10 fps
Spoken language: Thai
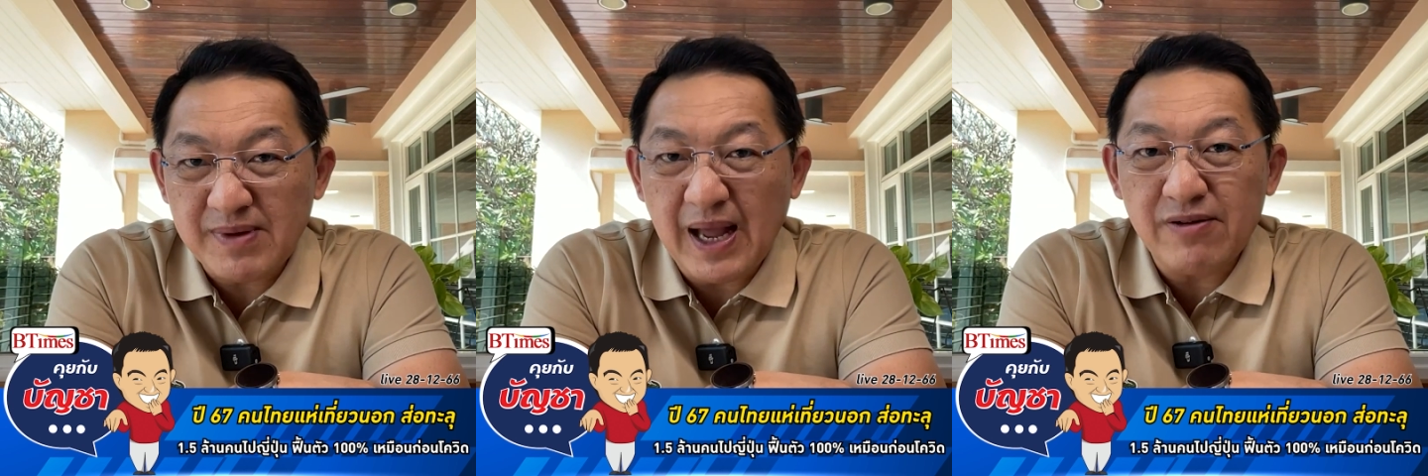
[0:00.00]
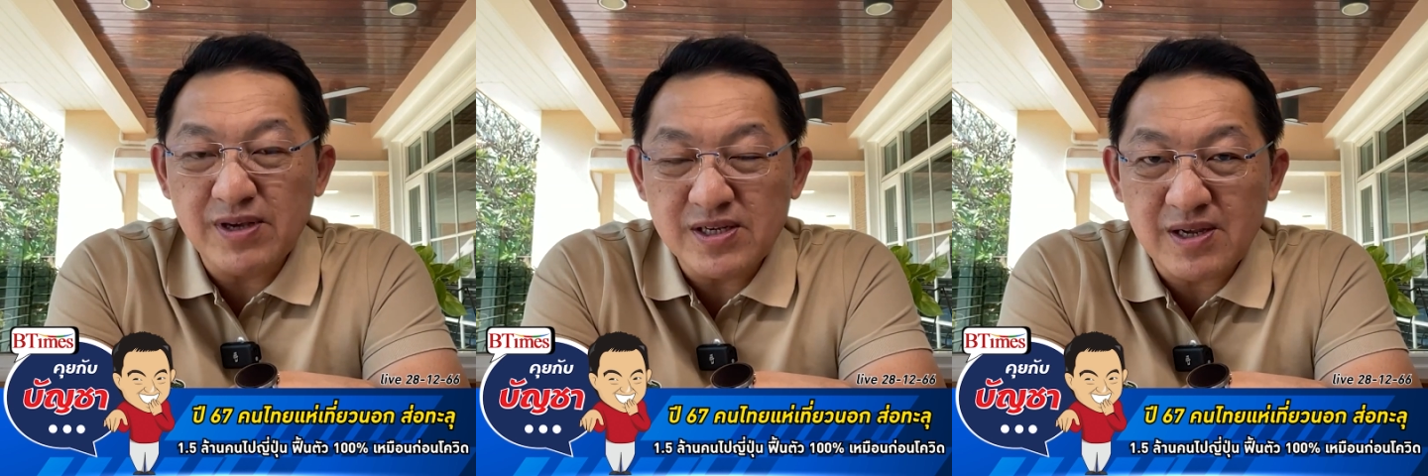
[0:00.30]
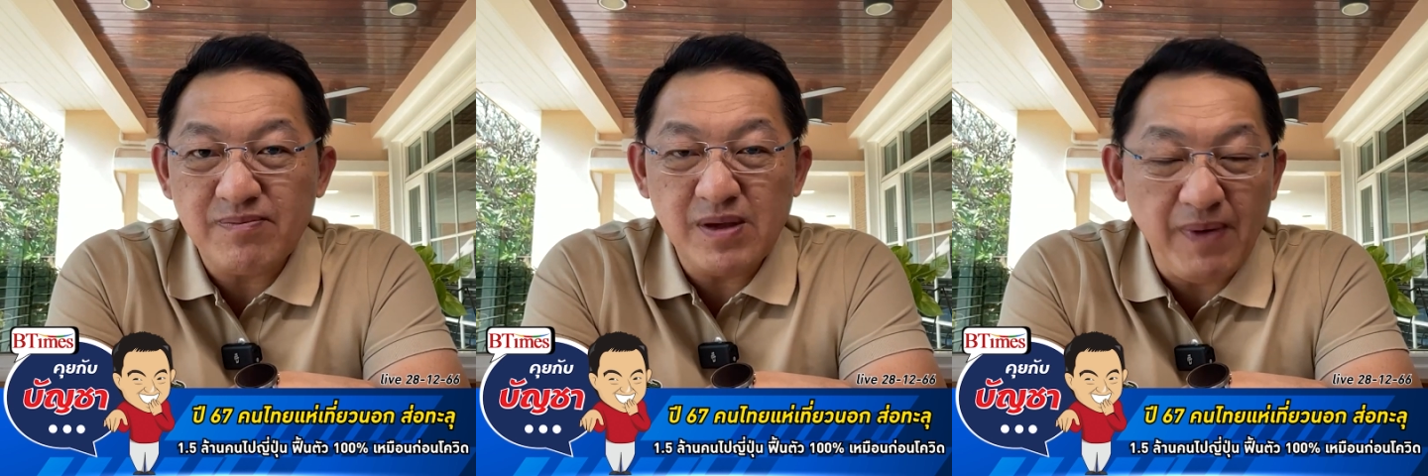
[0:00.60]

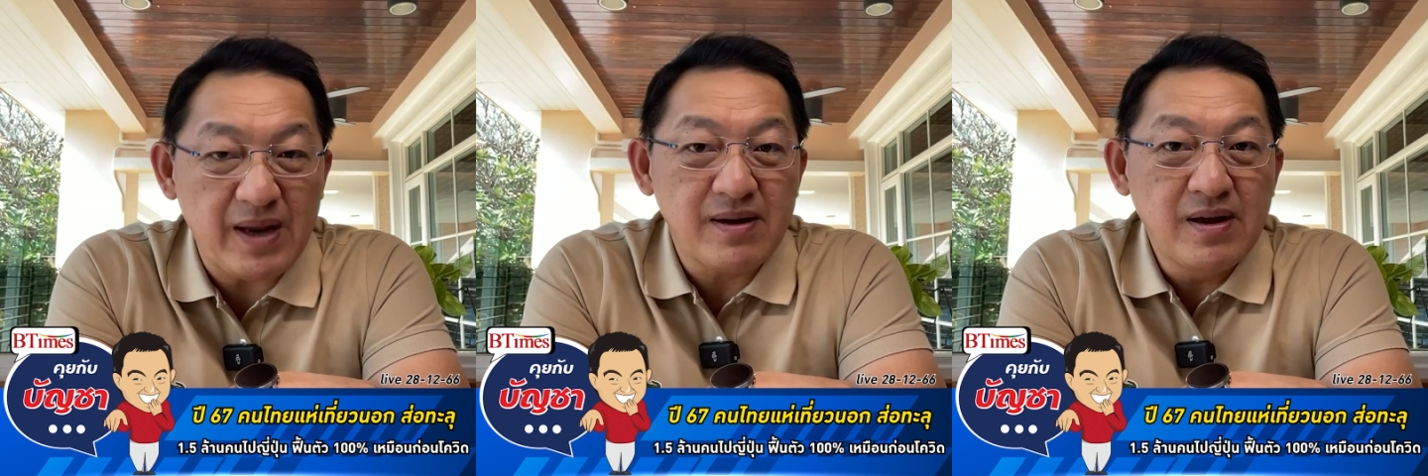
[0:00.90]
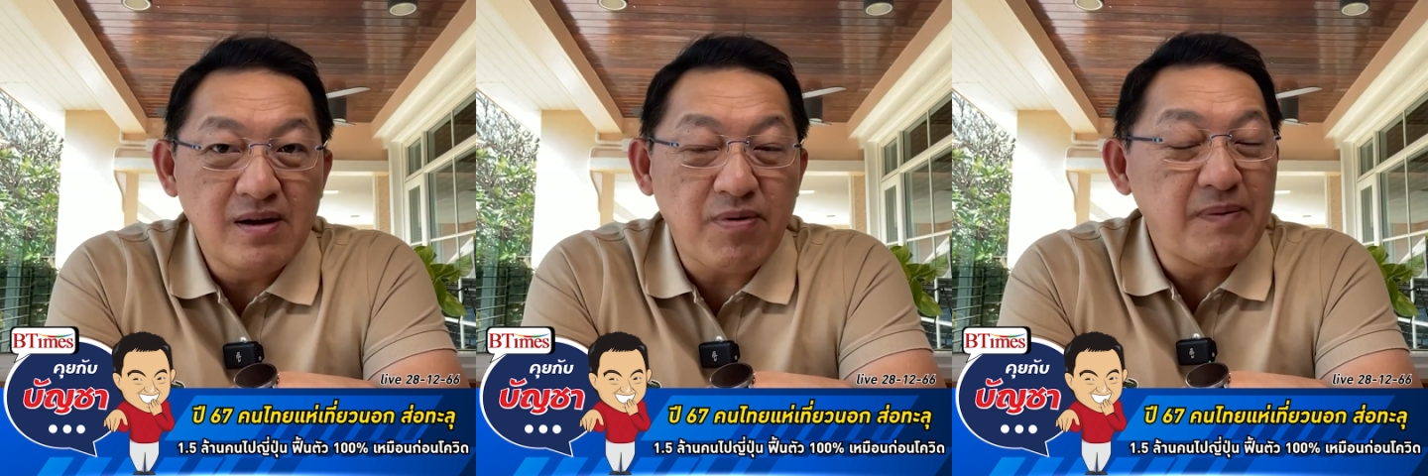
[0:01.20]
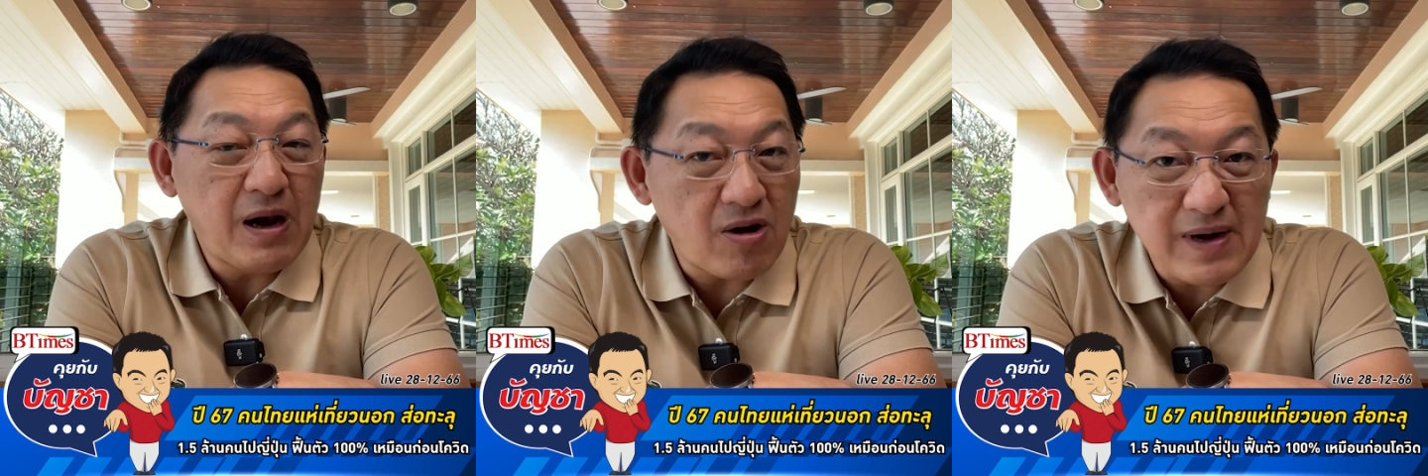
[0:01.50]
2019 20 21เพราะ
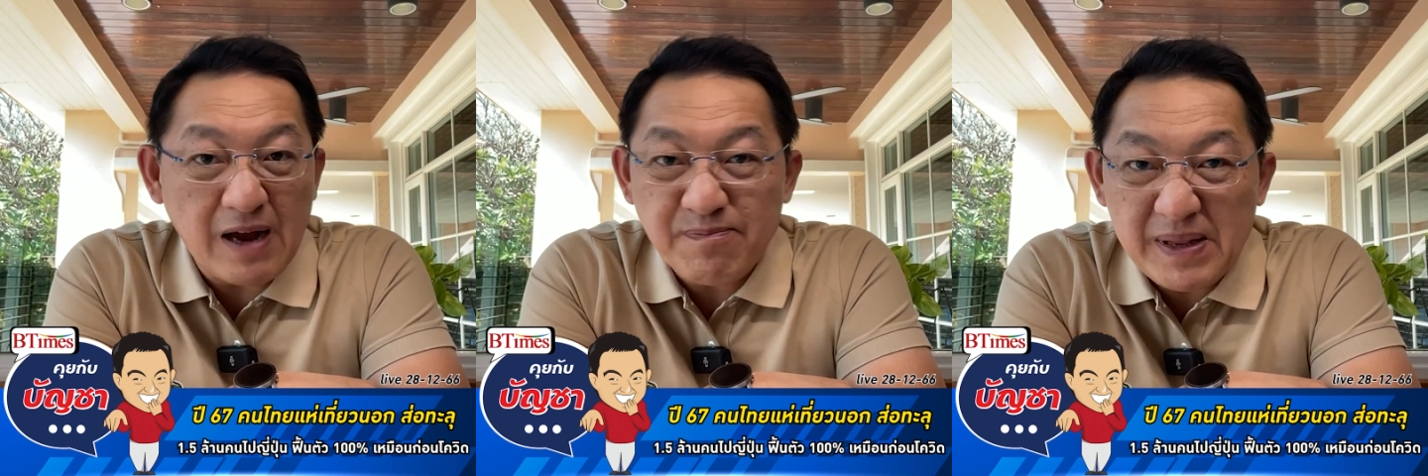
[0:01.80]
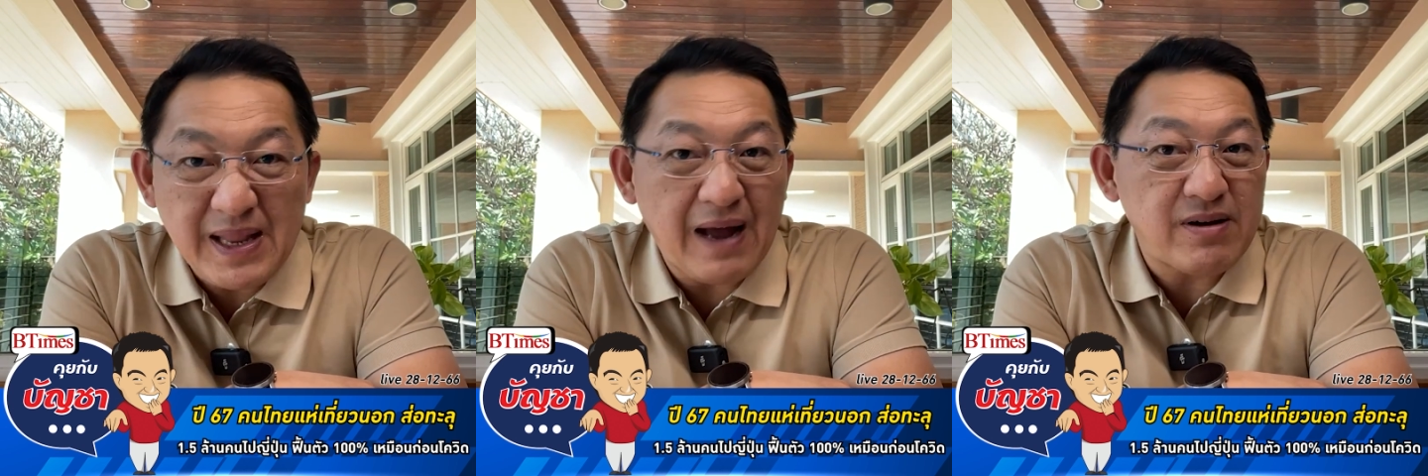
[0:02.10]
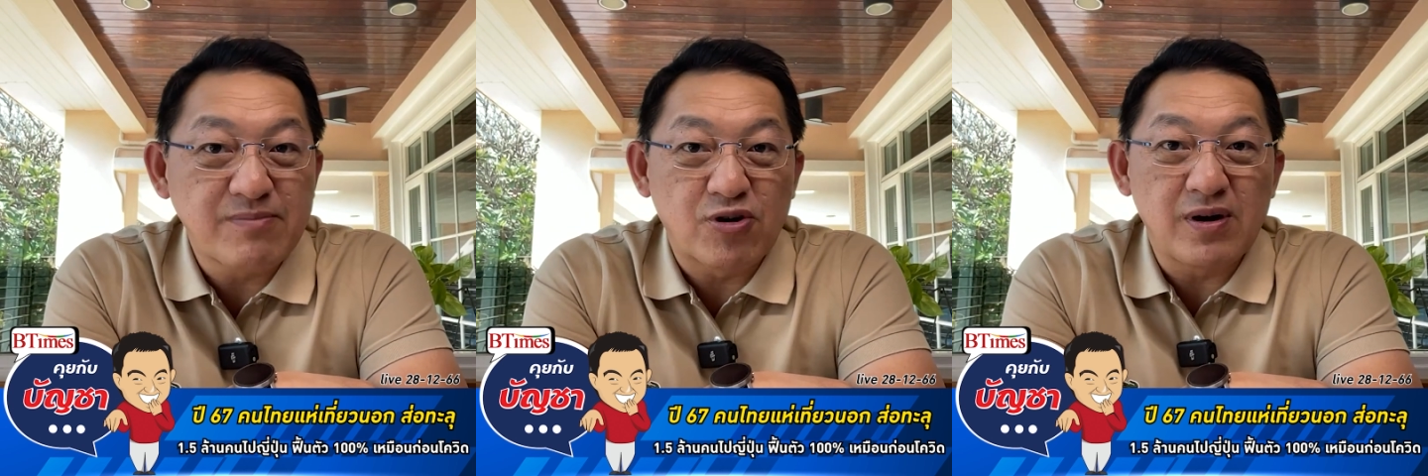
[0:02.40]
มันล็อกดาวน์ปิดดาวน์
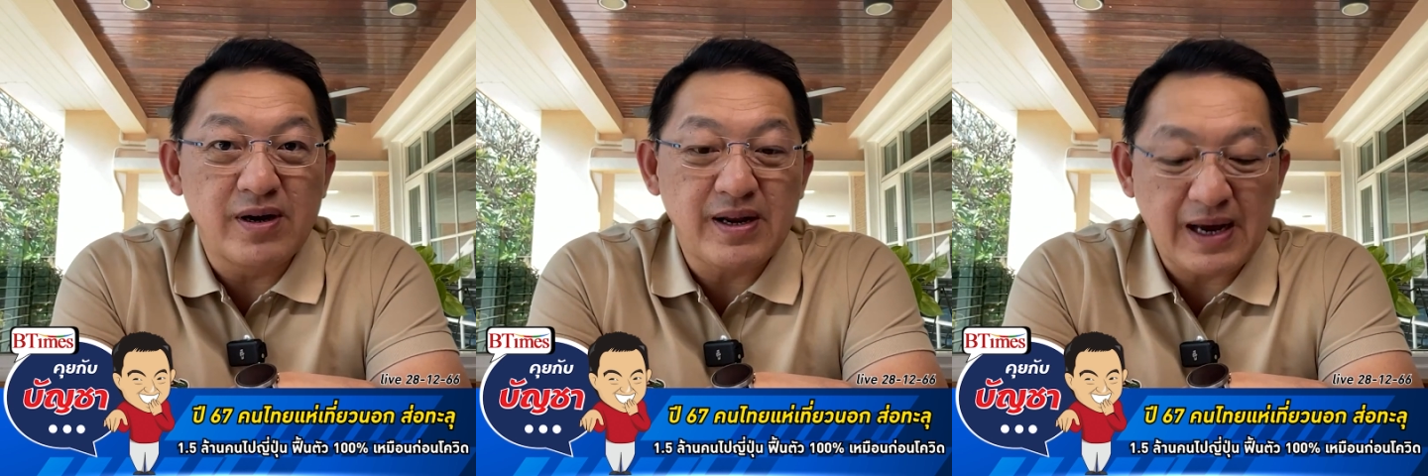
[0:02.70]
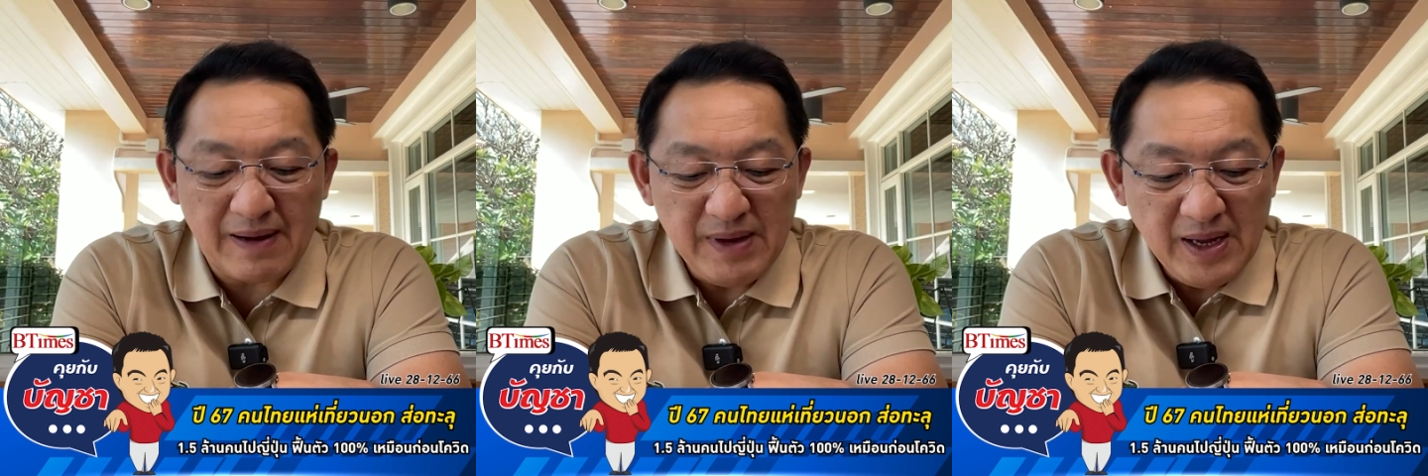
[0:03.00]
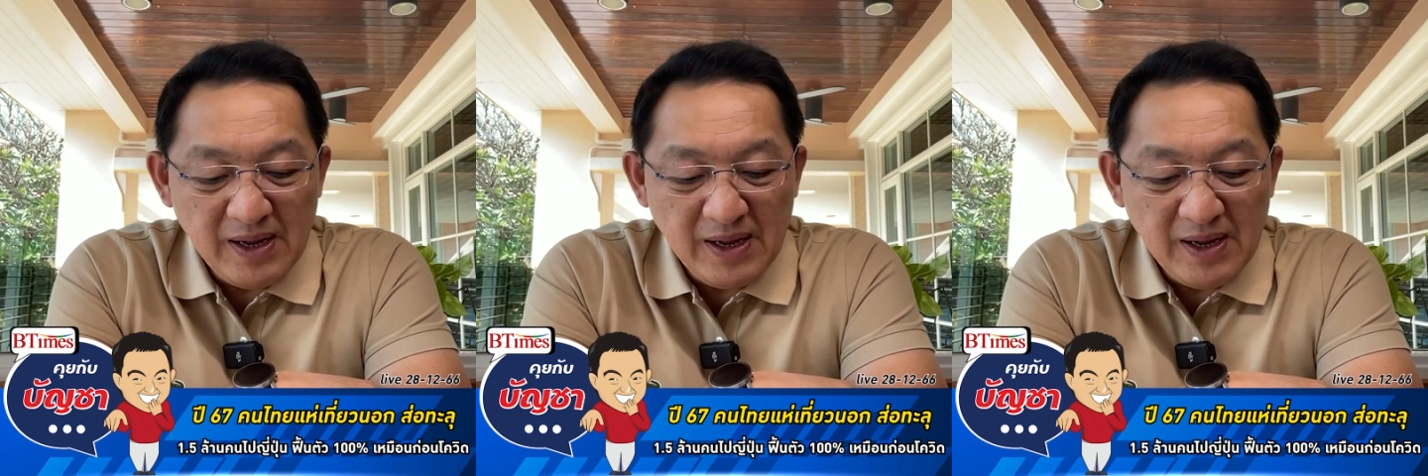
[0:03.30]
กันทั้งหมดเลยนะครับ